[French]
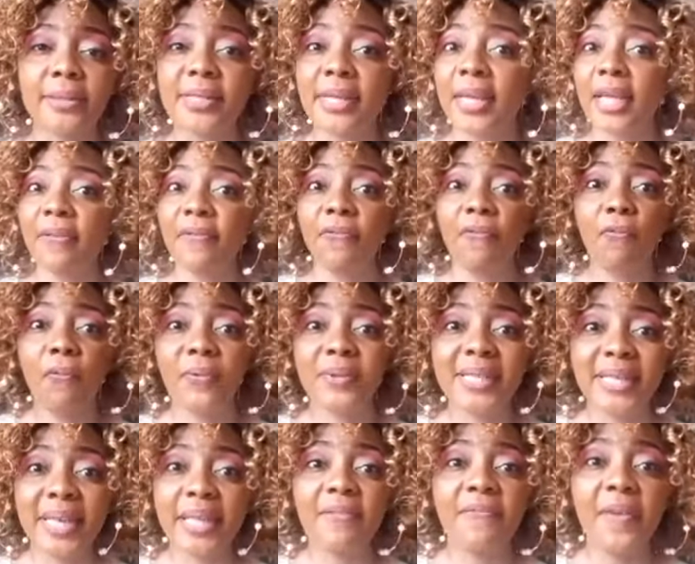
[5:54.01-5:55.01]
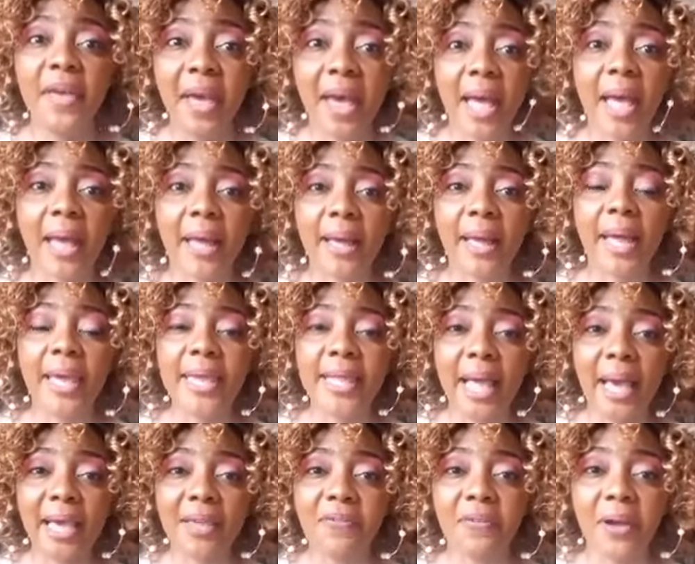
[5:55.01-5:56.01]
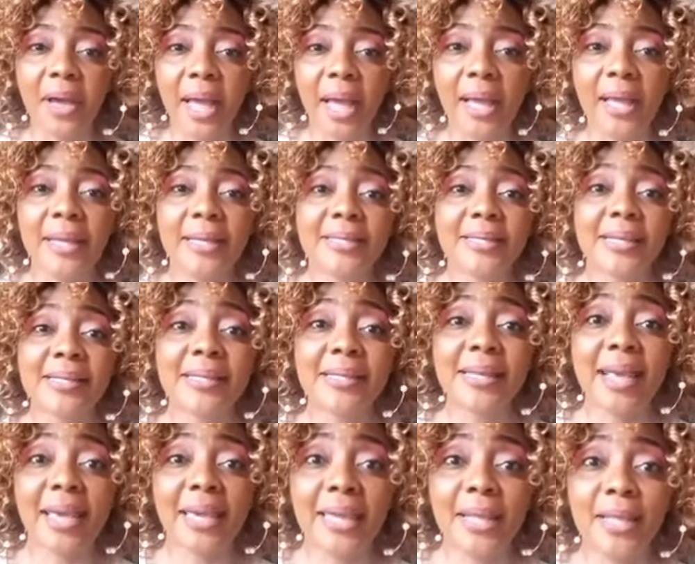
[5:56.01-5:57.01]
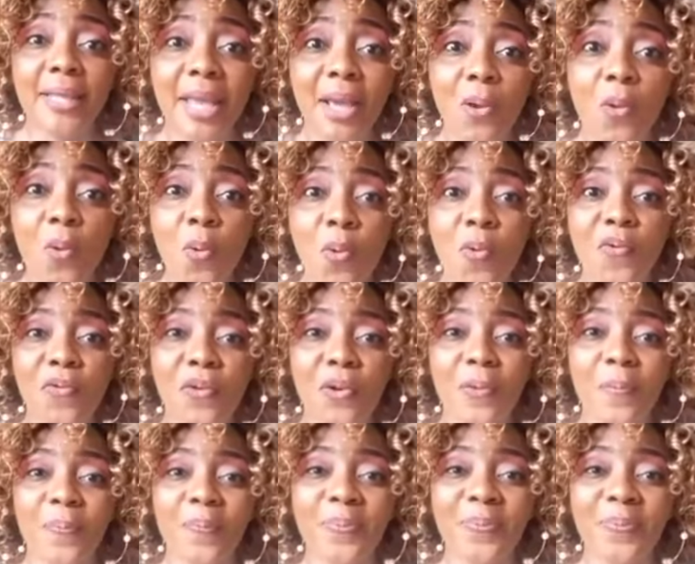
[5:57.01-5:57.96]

Ce qu'il verra quand il arrivera, c'est ça qu'il découvre